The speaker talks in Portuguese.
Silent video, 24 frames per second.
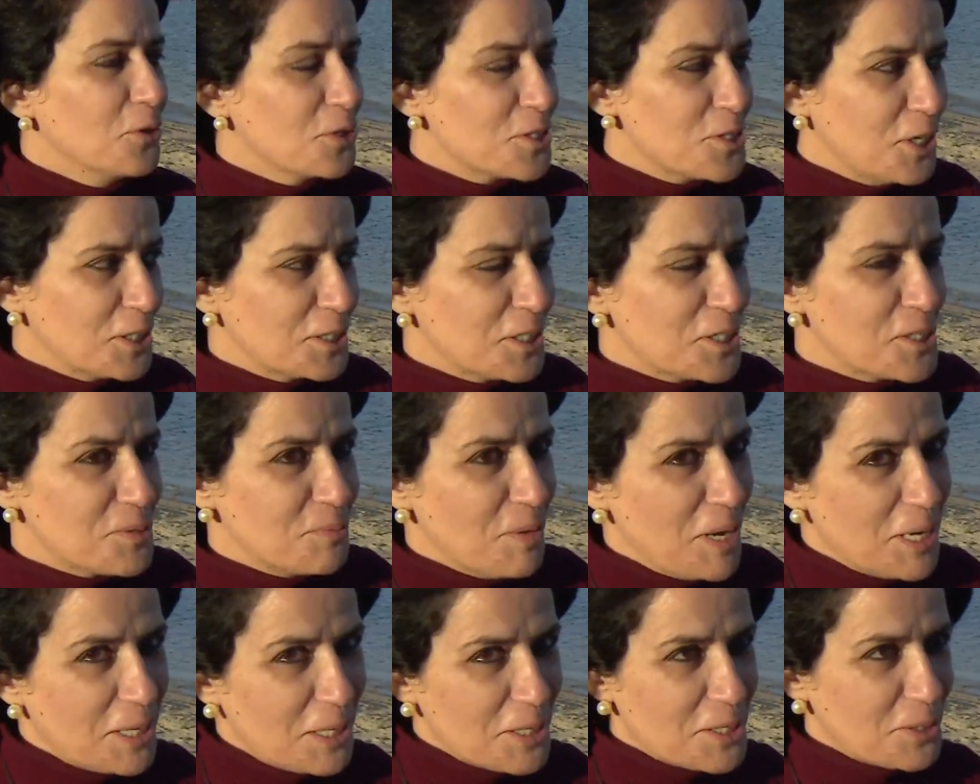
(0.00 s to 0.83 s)
Hoje nota-se
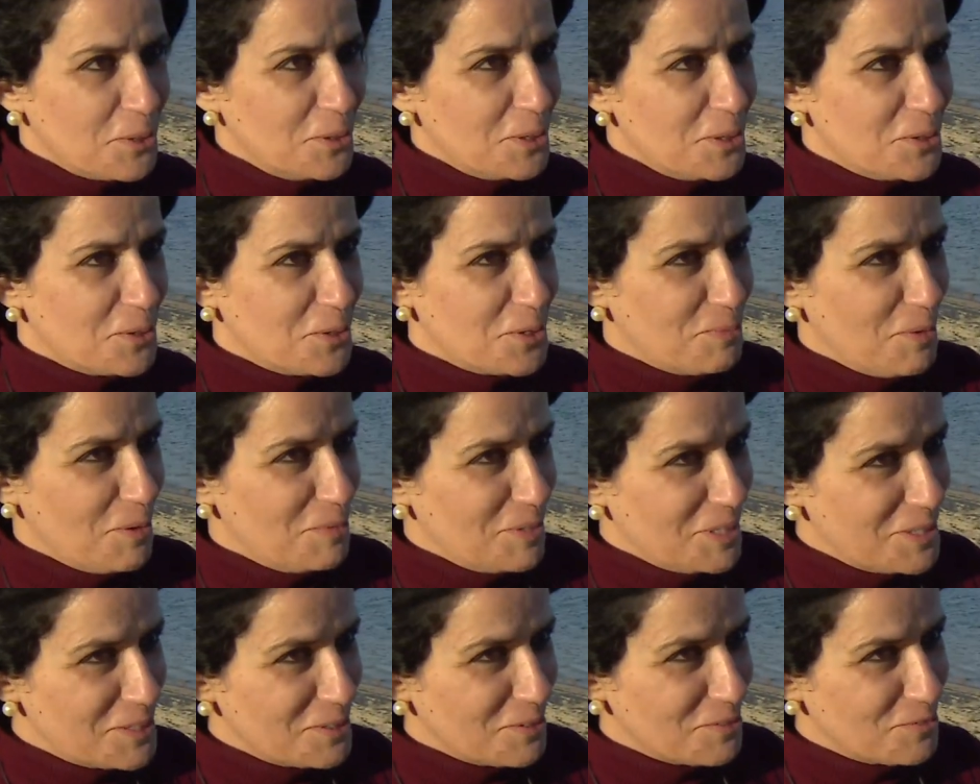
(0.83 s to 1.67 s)
bem que as condições para o
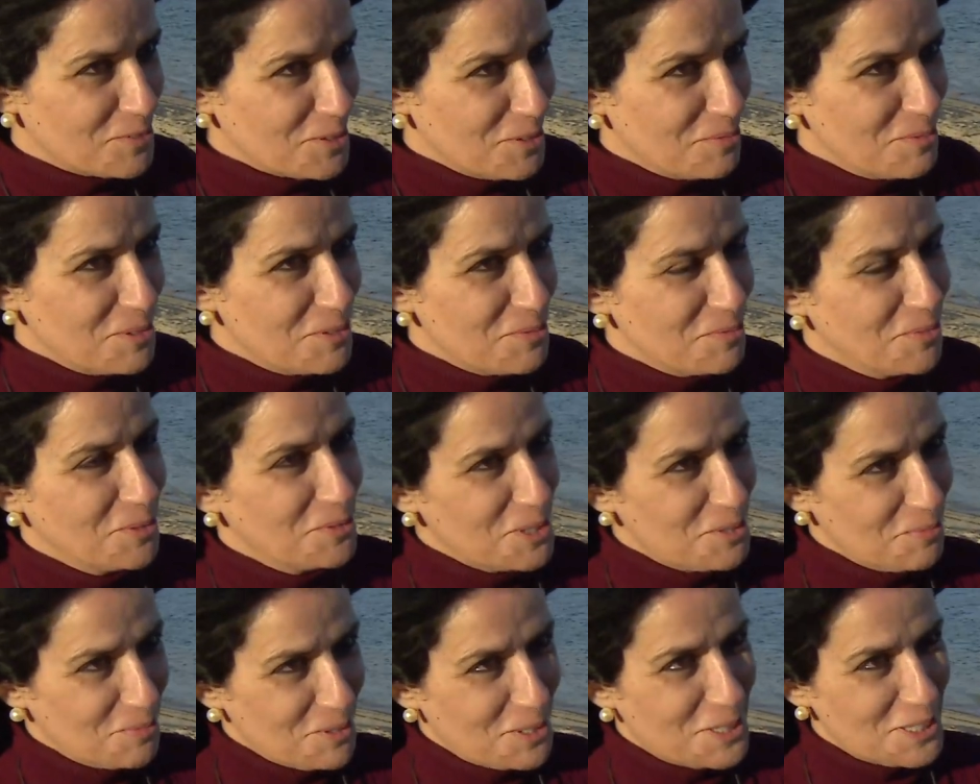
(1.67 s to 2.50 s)
windsurf são muito
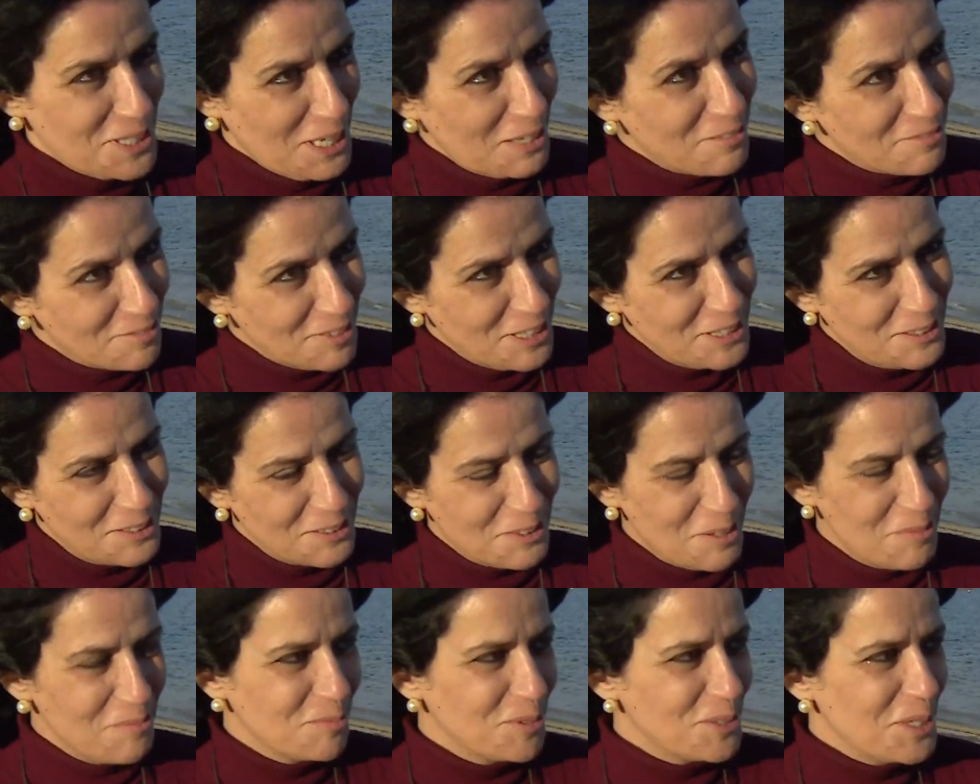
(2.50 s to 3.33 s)
boas, porque está vento,
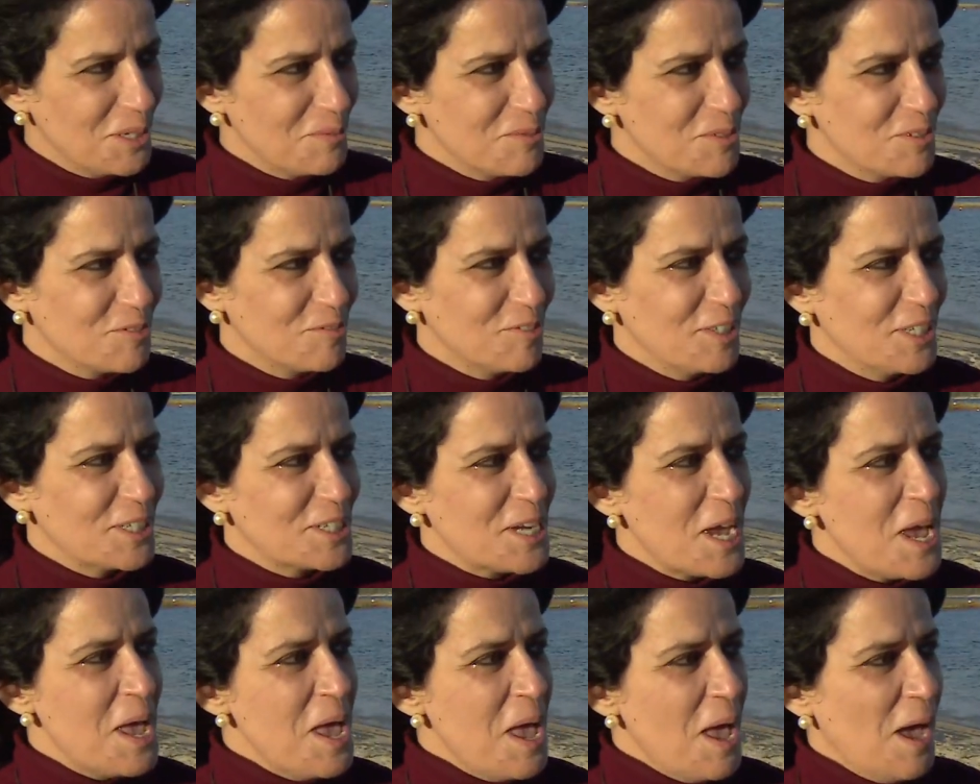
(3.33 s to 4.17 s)
como podemos
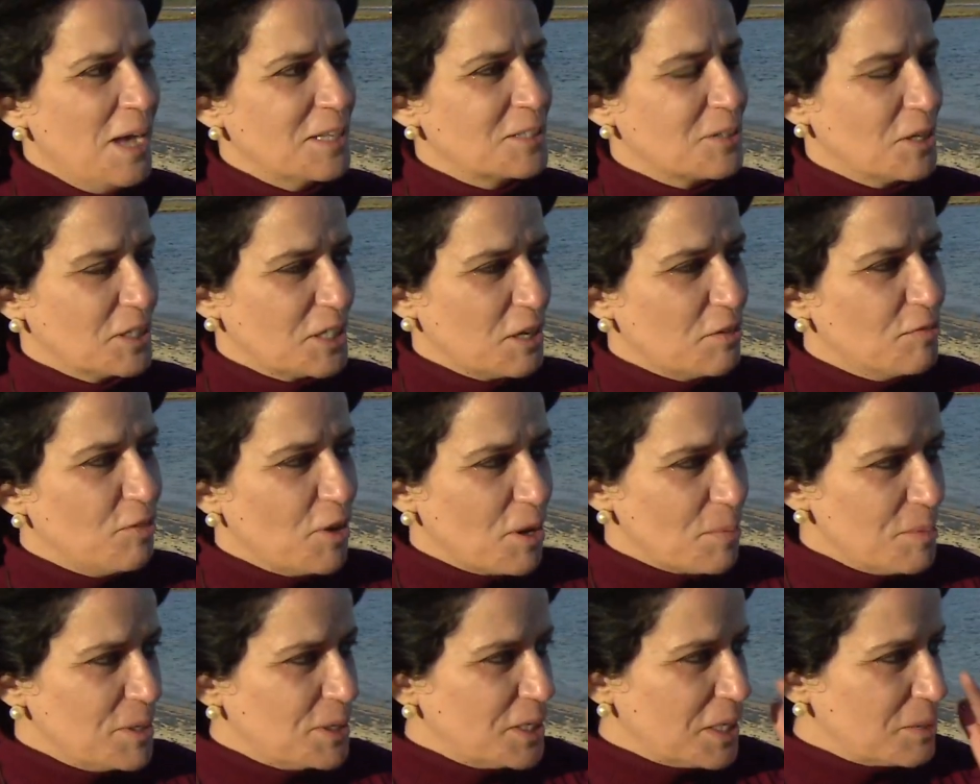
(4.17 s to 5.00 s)
ver. Uh, de qualquer
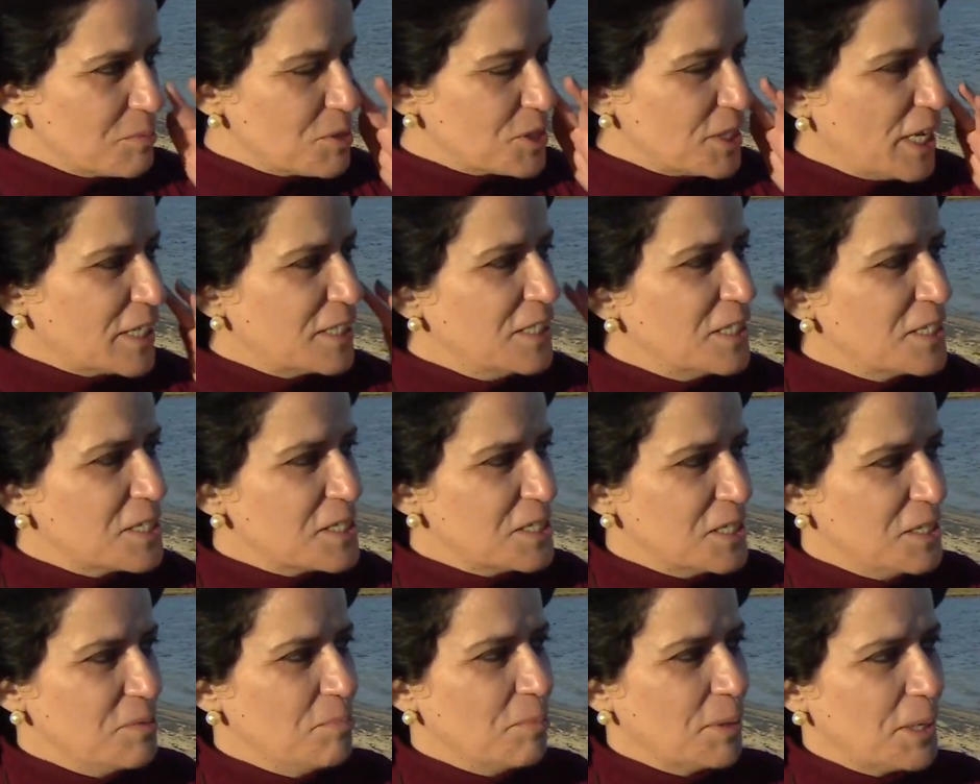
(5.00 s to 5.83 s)
forma, em termos técnicos,
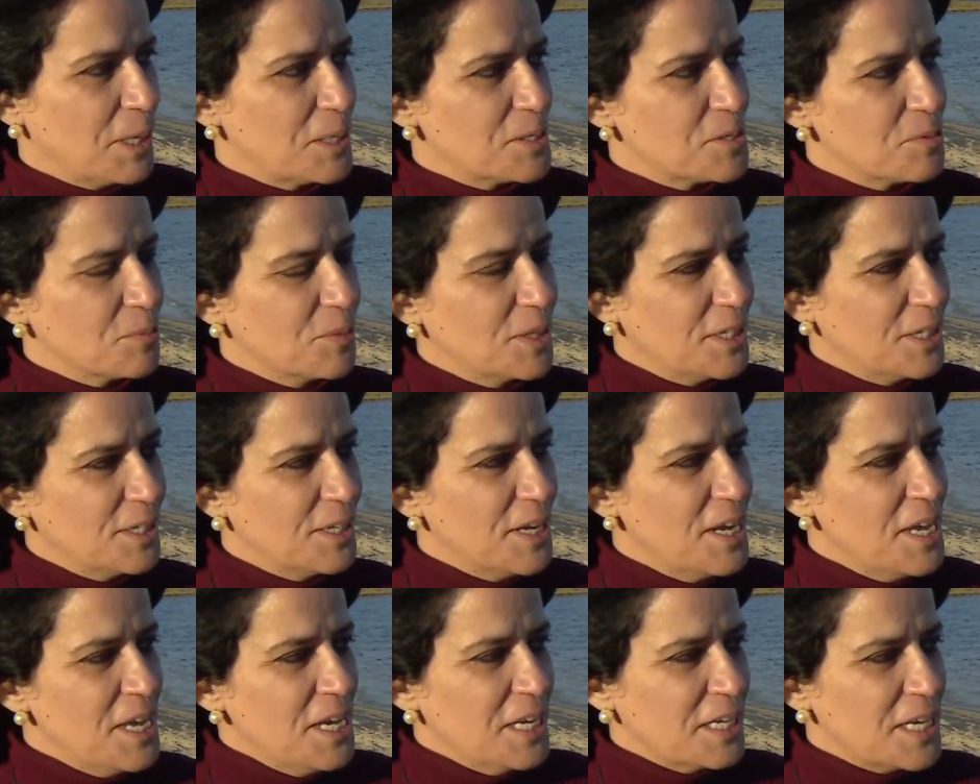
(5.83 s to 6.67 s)
sim, parece-me
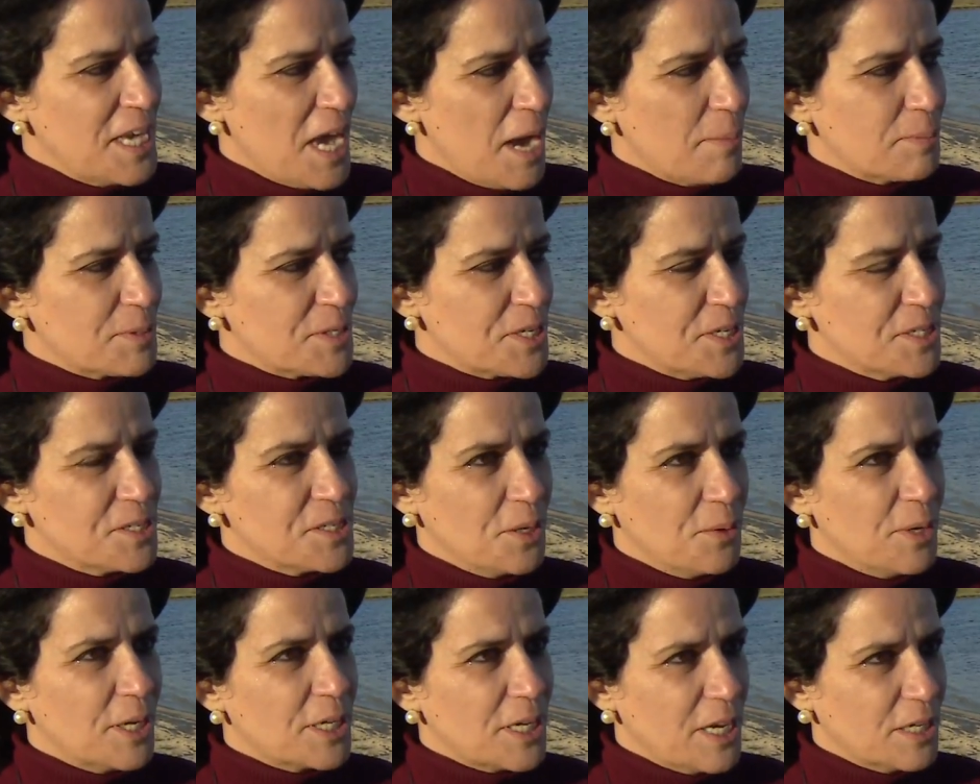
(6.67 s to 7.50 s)
que, que a
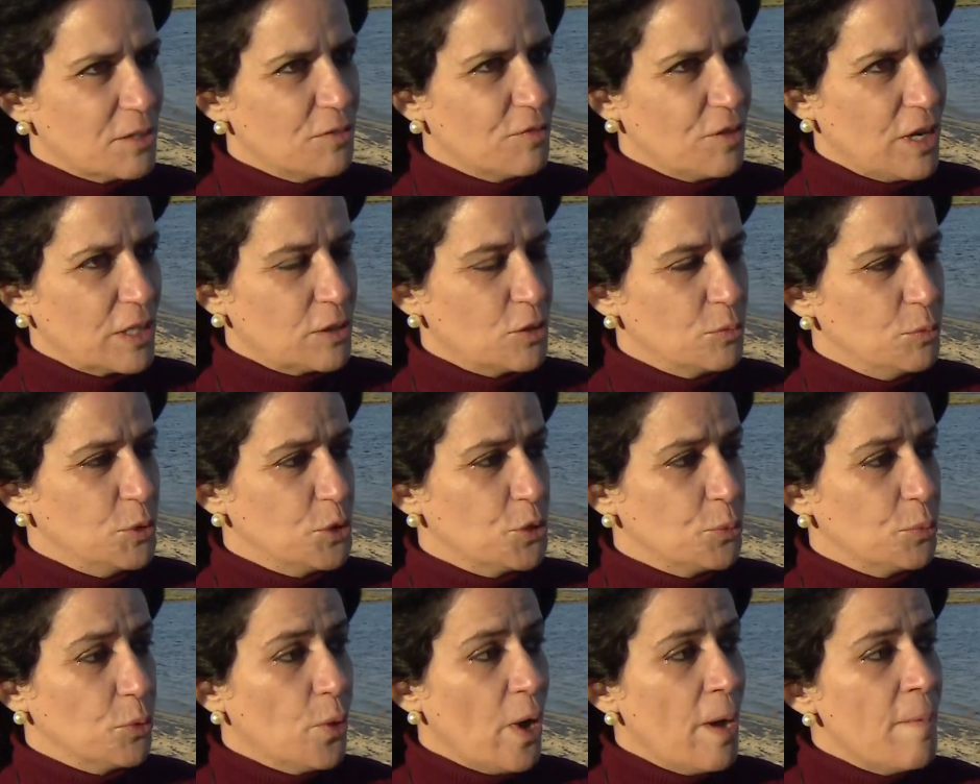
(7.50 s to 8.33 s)
apreciação é que é de facto
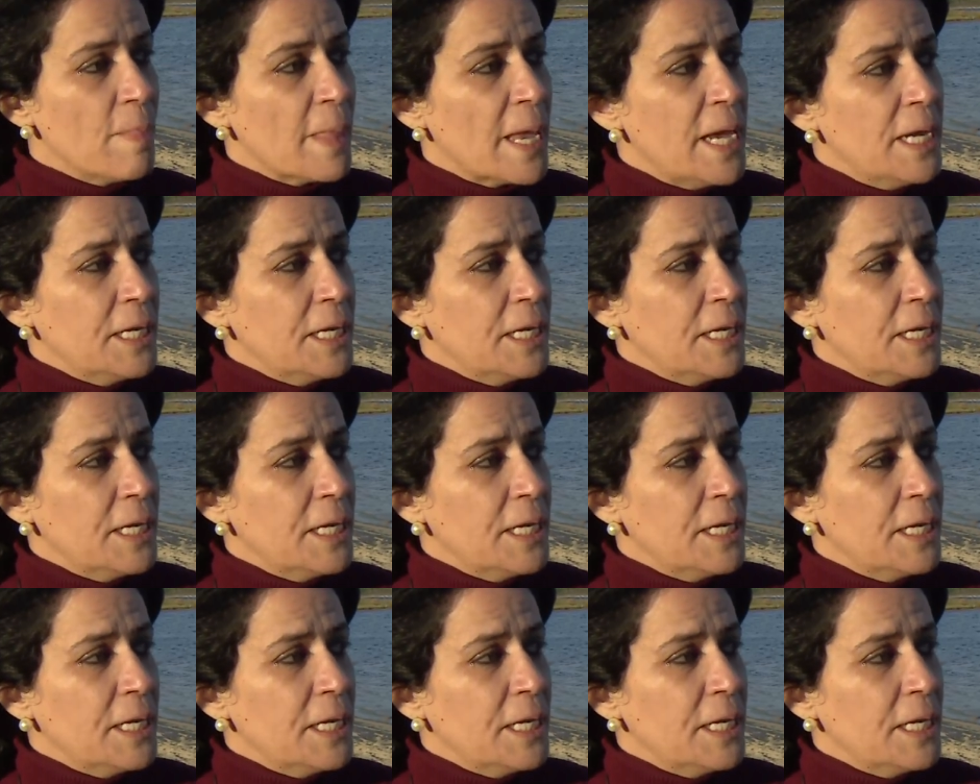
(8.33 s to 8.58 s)
muito boa.